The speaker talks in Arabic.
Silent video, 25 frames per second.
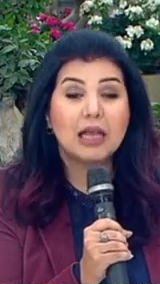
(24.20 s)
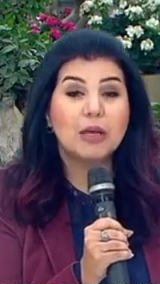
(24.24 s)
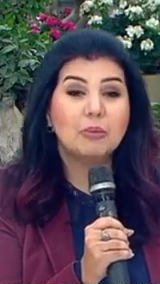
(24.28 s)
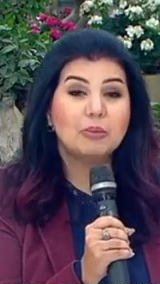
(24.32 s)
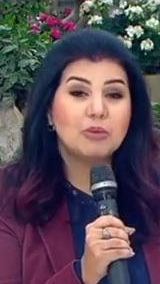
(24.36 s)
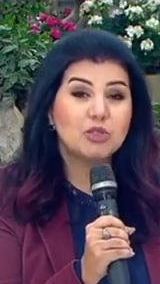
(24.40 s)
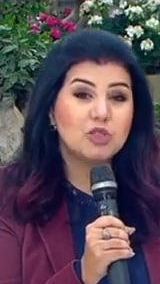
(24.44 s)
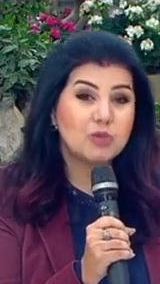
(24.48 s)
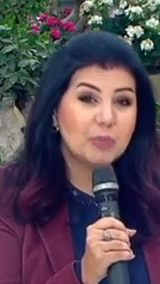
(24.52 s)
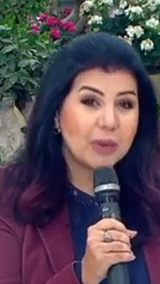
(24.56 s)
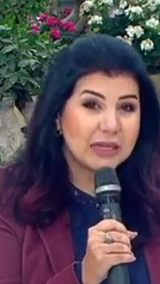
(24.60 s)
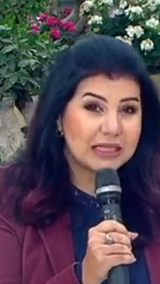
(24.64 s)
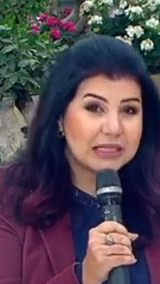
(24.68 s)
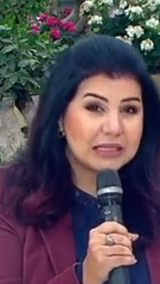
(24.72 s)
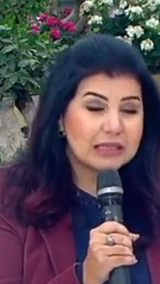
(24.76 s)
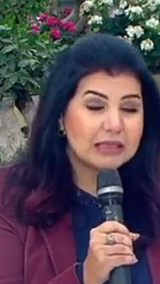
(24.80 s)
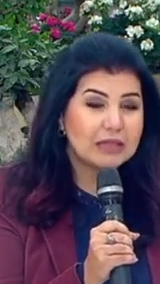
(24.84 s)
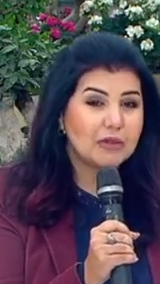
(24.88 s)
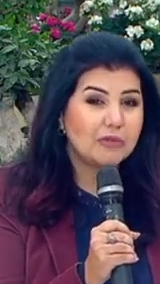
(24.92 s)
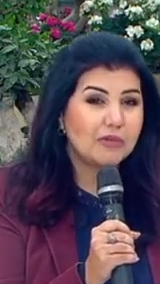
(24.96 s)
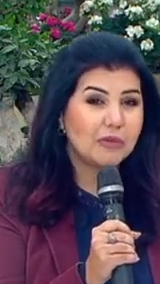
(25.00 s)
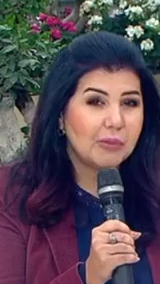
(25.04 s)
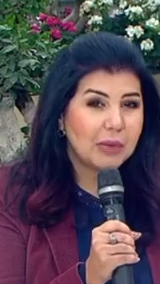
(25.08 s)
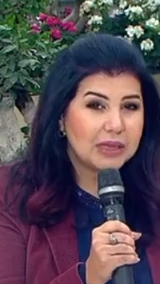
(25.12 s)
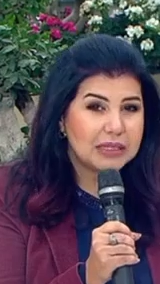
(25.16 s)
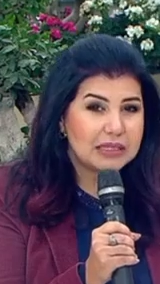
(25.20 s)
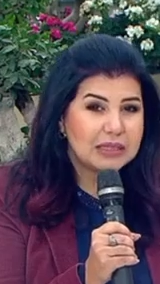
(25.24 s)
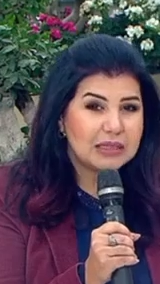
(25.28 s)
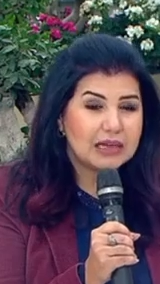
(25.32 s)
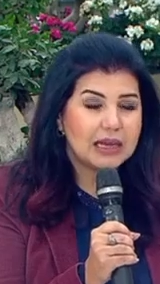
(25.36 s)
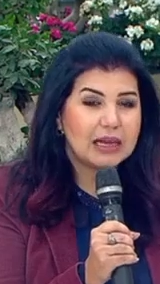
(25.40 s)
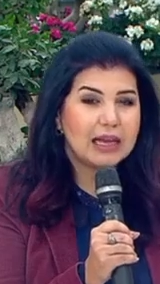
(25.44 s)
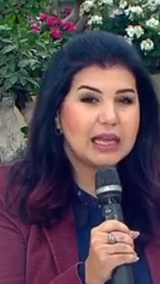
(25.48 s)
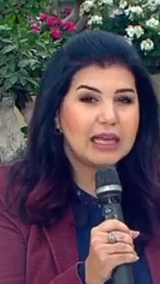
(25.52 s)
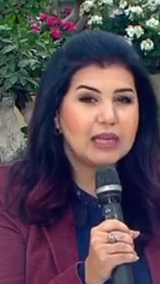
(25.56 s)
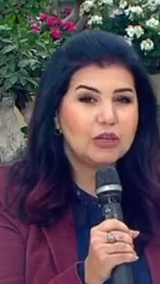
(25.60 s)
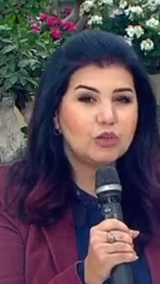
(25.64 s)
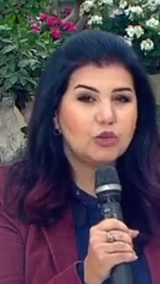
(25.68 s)
مش بس في مصر
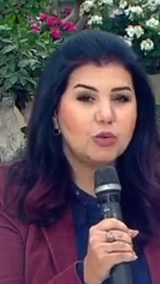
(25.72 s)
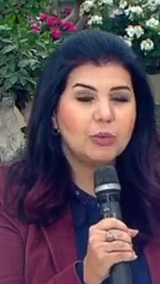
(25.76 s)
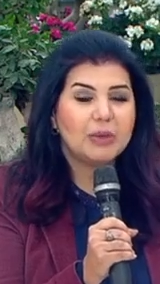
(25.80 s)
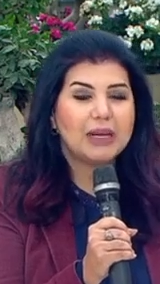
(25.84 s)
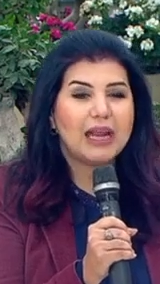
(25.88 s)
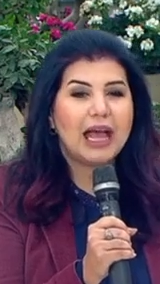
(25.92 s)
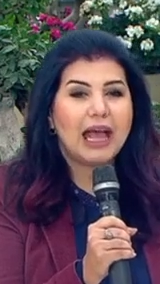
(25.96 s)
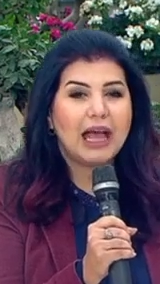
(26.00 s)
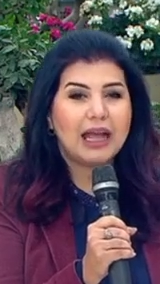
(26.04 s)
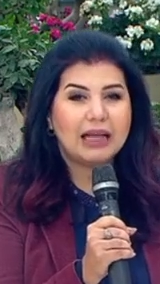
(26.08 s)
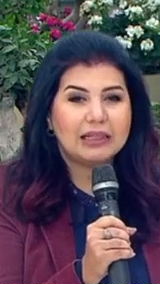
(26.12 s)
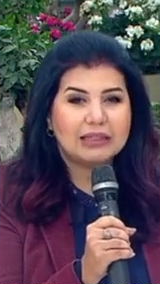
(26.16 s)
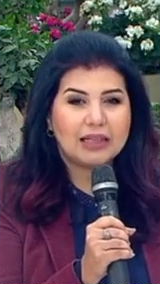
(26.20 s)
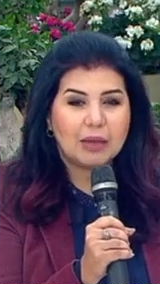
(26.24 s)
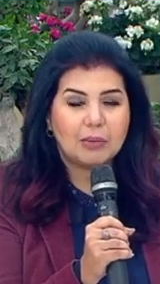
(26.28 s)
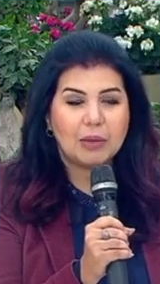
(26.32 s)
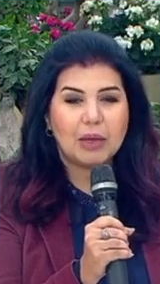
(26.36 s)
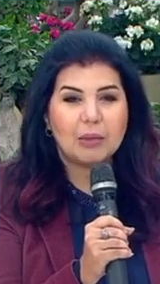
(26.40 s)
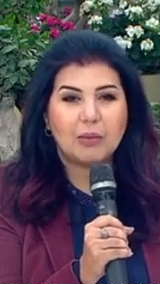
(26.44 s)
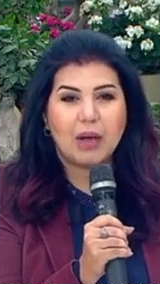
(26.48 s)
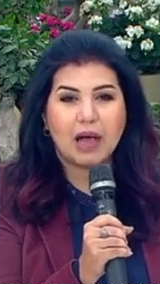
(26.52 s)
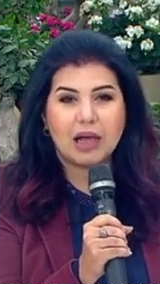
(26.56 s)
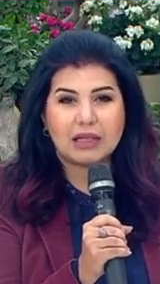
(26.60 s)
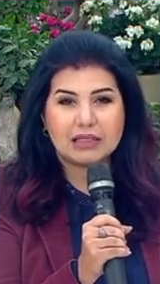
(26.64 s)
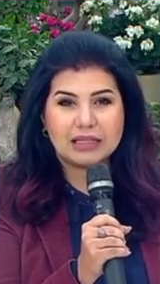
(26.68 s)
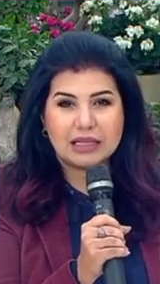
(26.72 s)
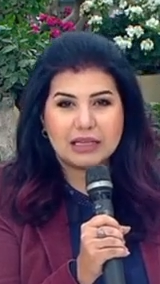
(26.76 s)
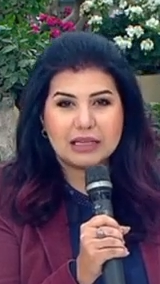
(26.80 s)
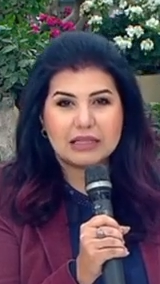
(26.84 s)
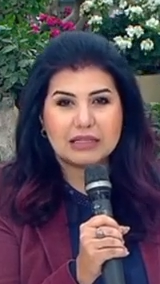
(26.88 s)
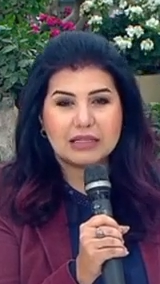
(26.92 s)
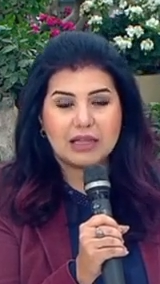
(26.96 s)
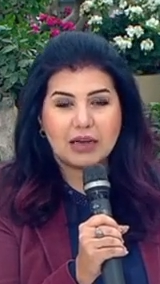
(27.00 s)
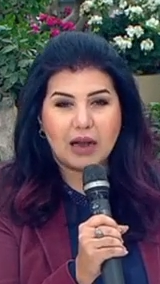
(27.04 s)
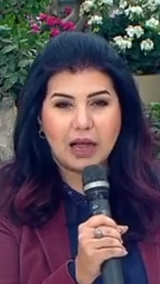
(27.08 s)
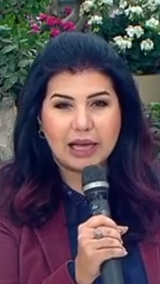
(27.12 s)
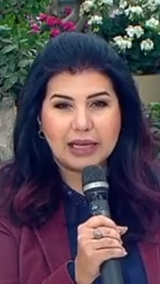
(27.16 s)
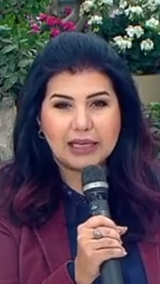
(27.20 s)
لانه من اقدم المحاصيل
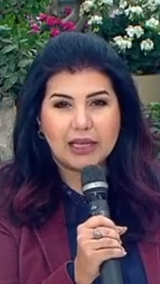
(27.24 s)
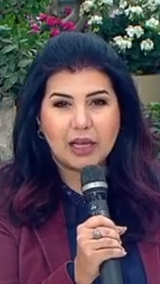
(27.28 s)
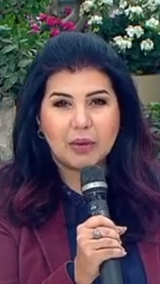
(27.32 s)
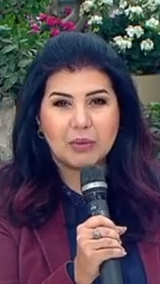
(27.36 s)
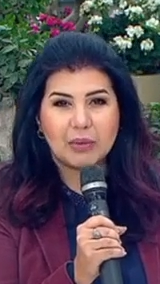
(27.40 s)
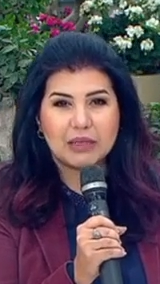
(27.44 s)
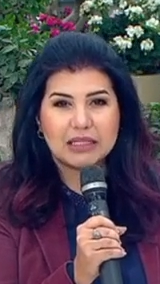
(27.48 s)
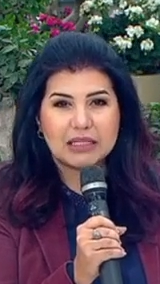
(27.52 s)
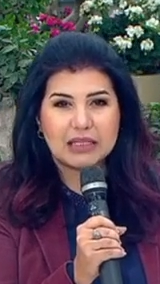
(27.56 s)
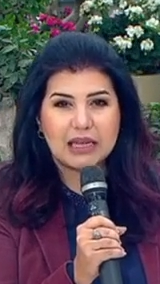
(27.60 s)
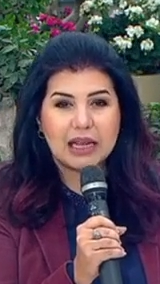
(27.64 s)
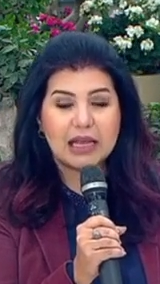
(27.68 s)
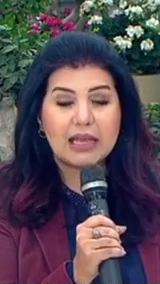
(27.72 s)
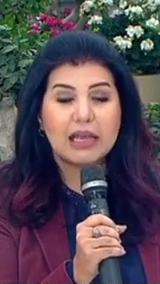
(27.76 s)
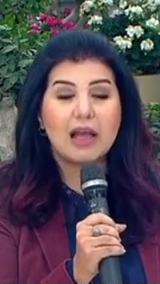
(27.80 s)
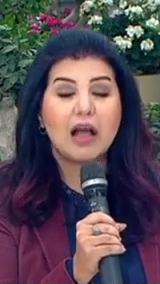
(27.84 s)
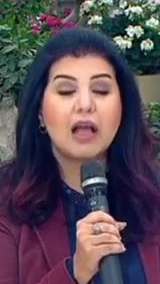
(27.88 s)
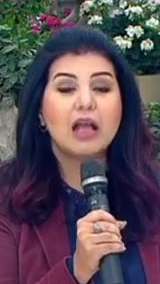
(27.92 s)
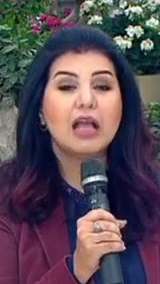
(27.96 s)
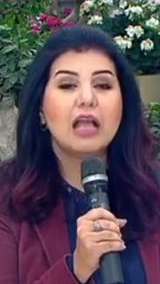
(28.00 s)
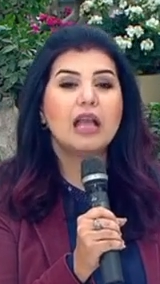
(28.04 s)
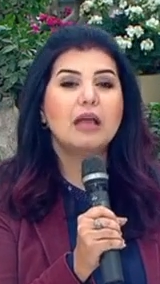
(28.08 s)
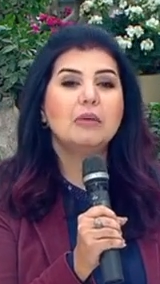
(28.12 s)
الزراعيه المصريه